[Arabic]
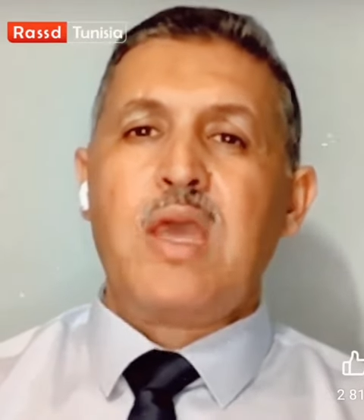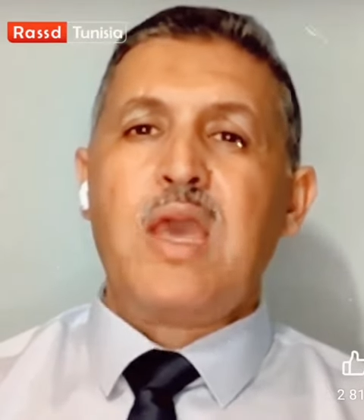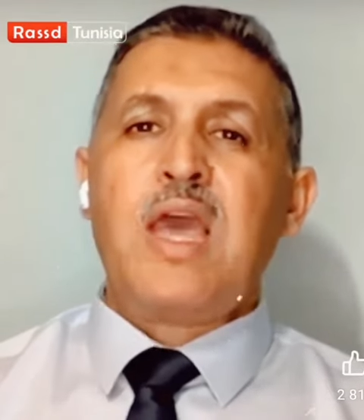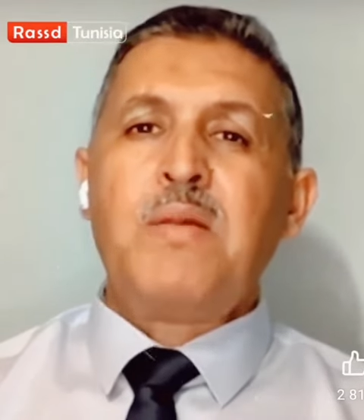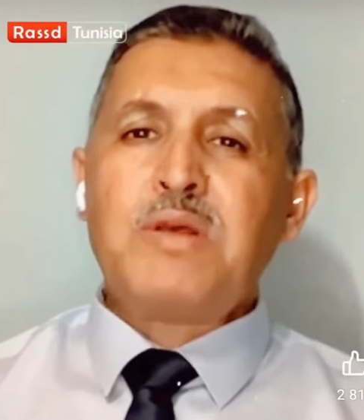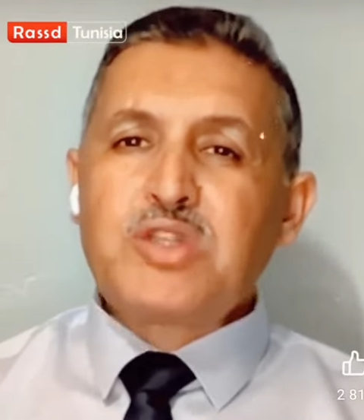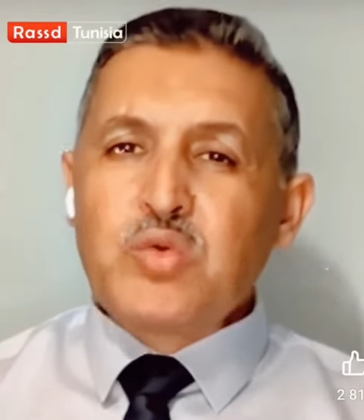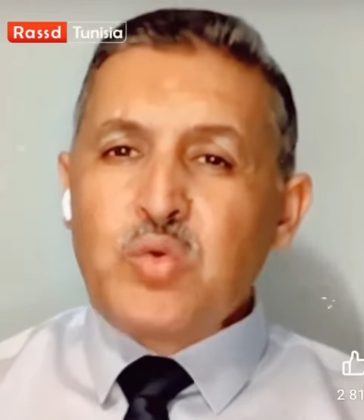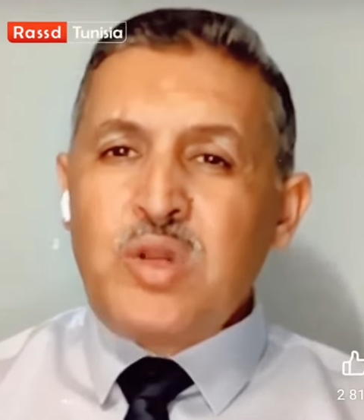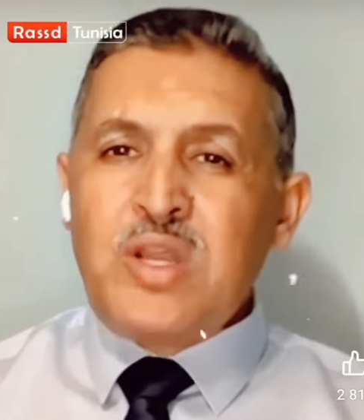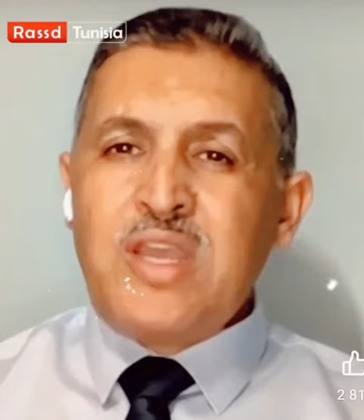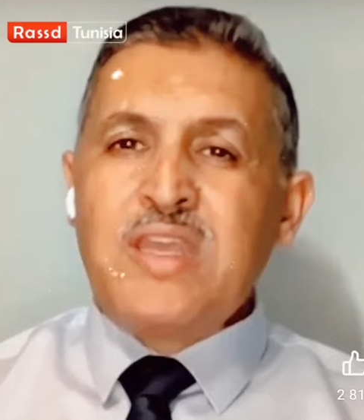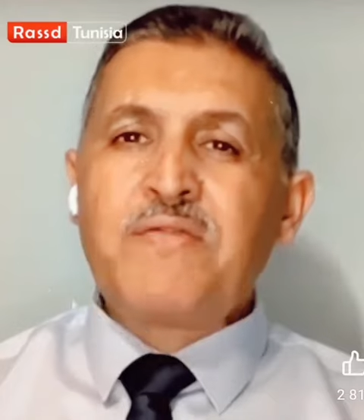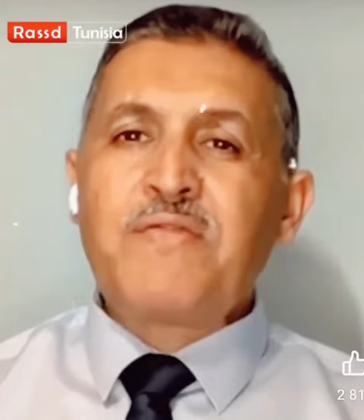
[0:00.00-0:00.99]

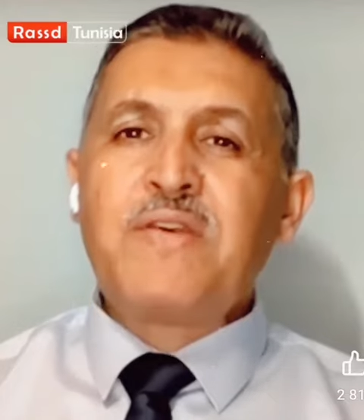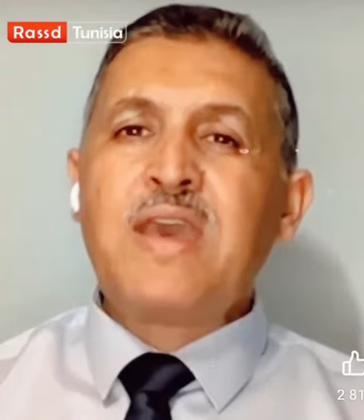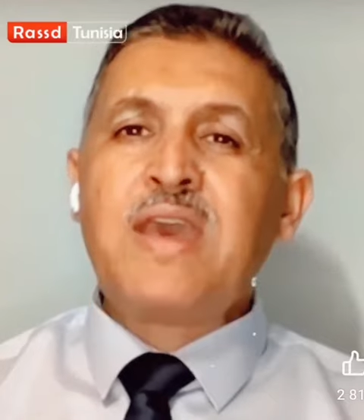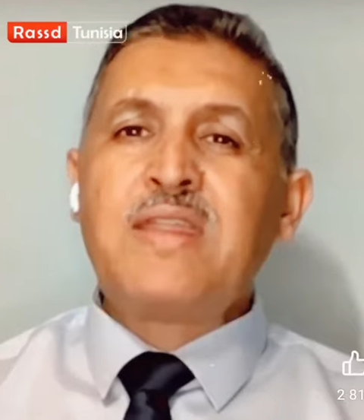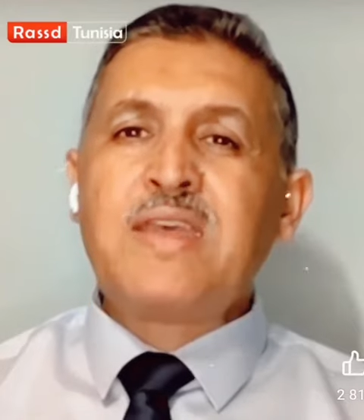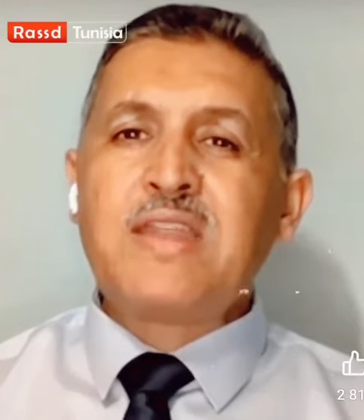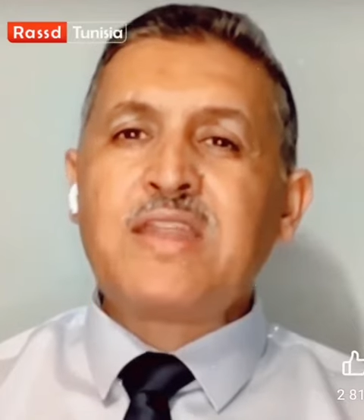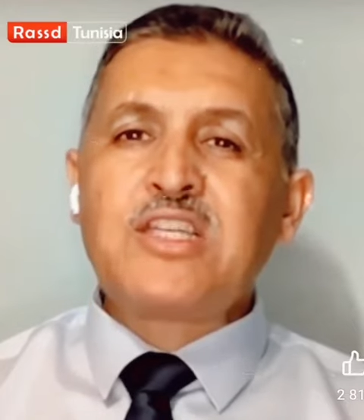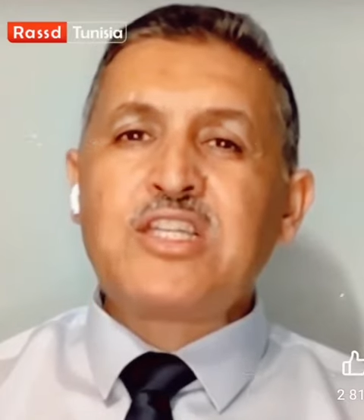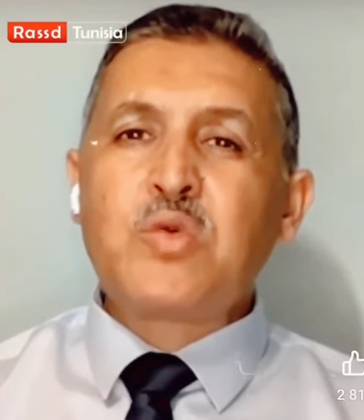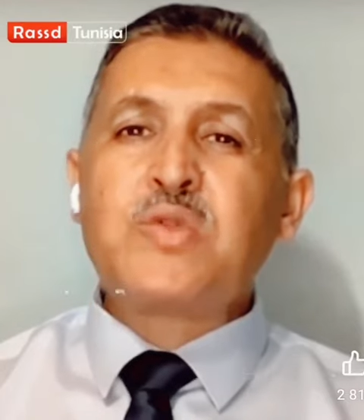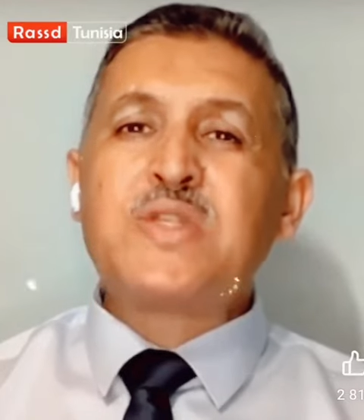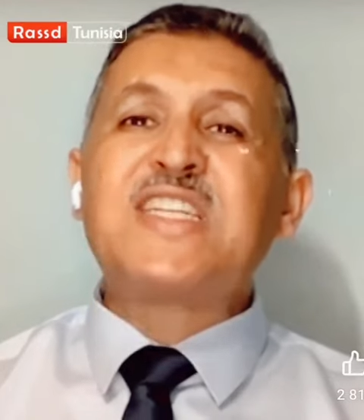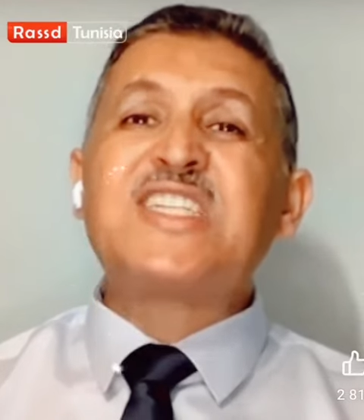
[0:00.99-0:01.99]
المسؤوليه في هذه
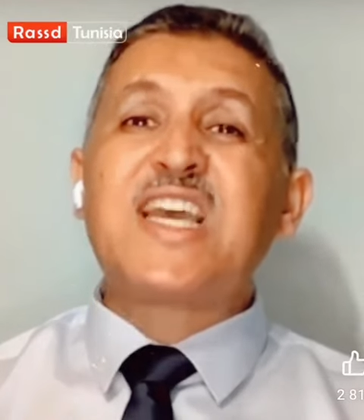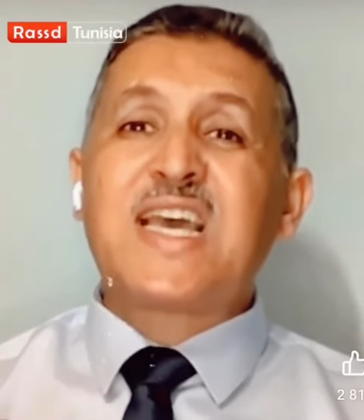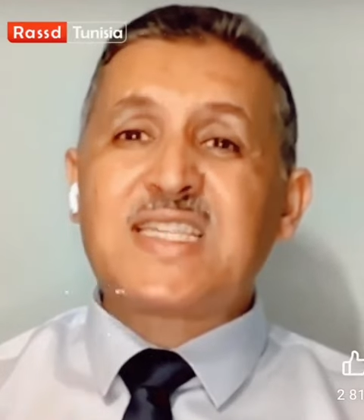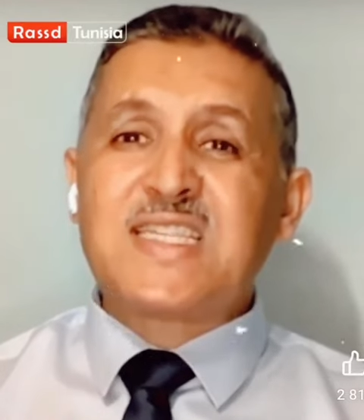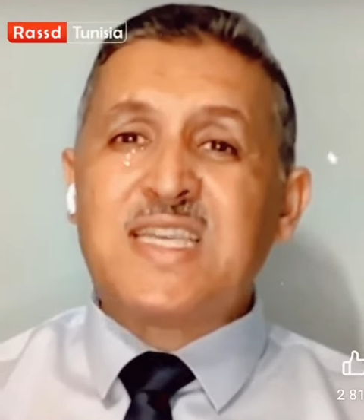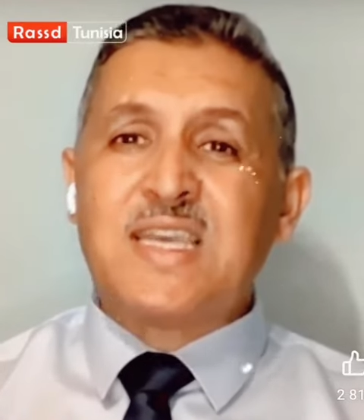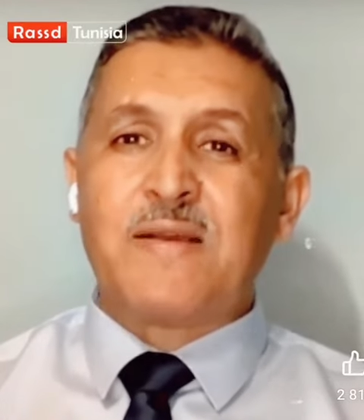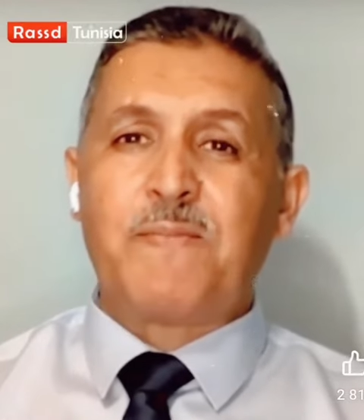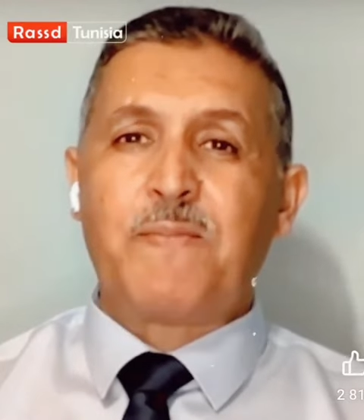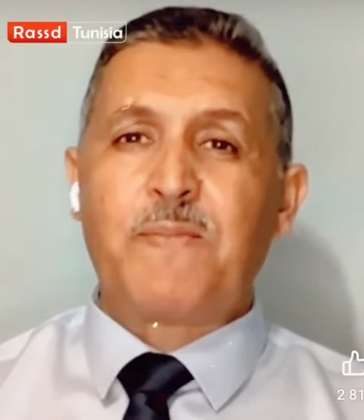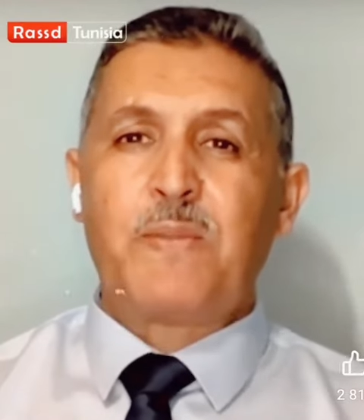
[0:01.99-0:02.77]
التجاوزات شخصيه